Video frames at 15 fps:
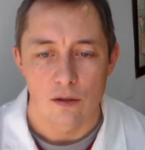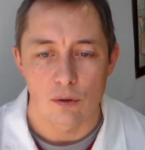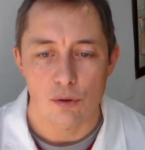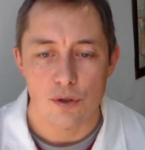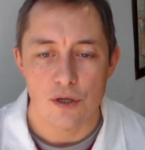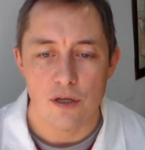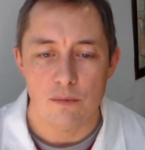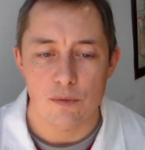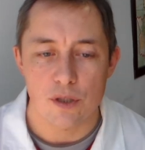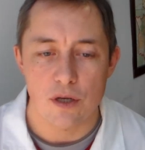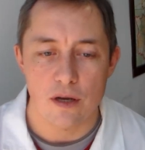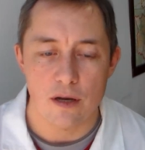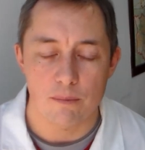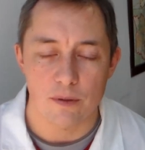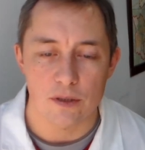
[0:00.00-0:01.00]
Нарушение
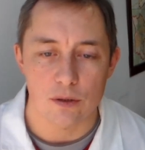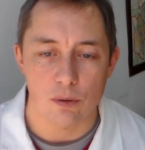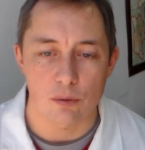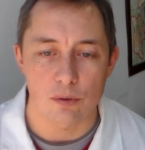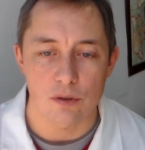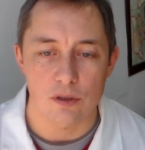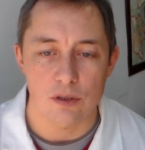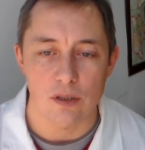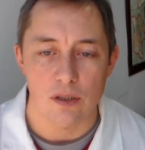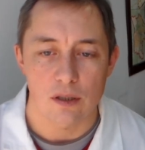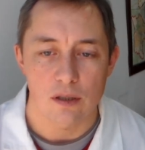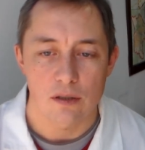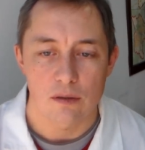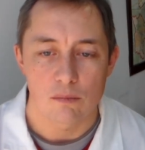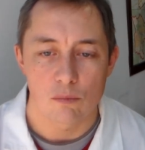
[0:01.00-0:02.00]
мышления построенности
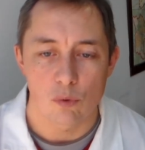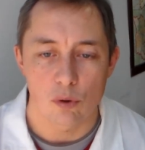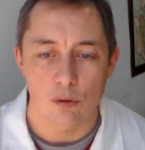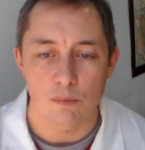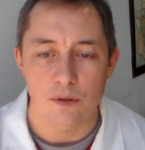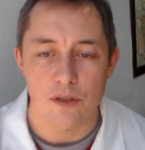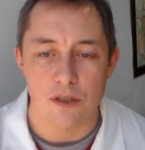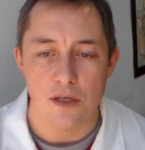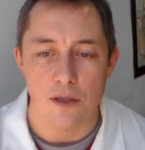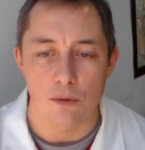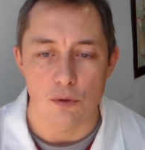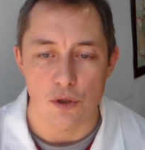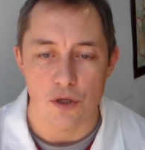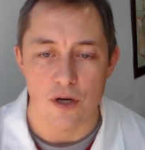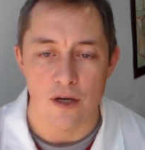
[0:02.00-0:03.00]
могут быть
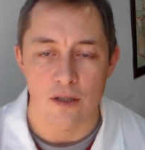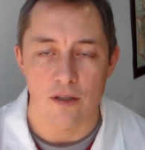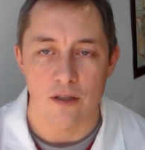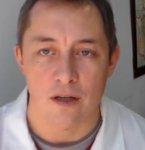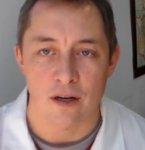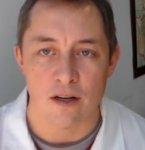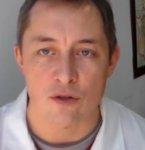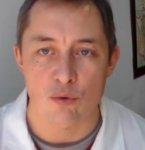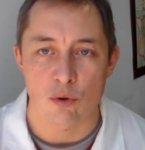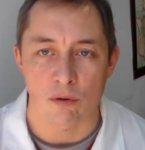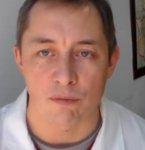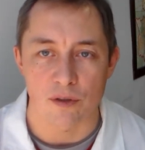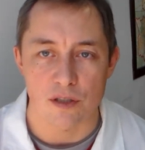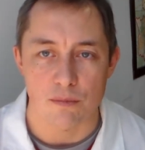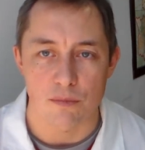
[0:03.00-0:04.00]
следующие. Это
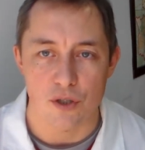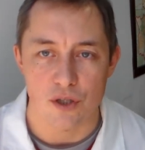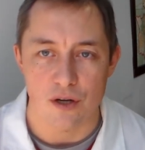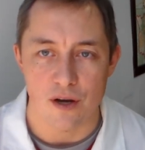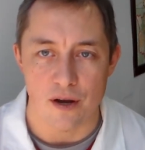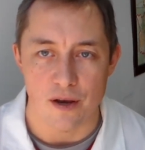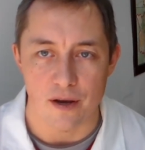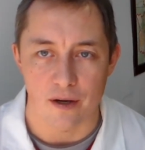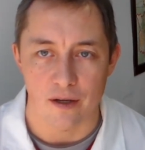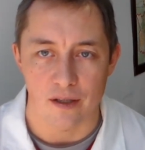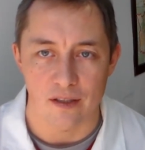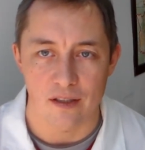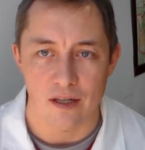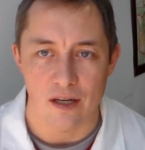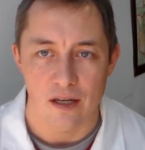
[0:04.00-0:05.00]
разорванность мышления,
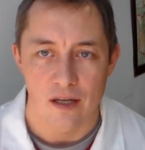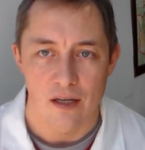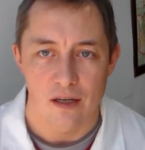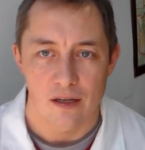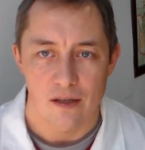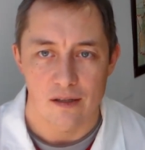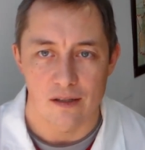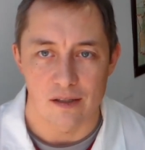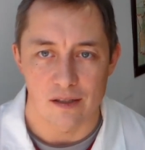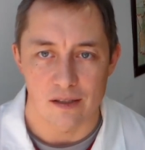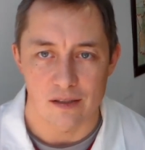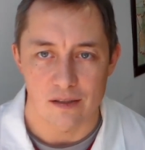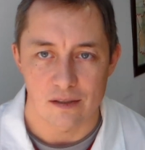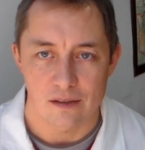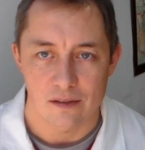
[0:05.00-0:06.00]
когда
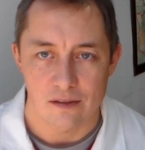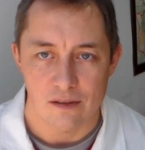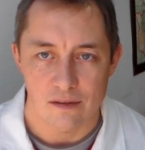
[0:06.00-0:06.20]
а,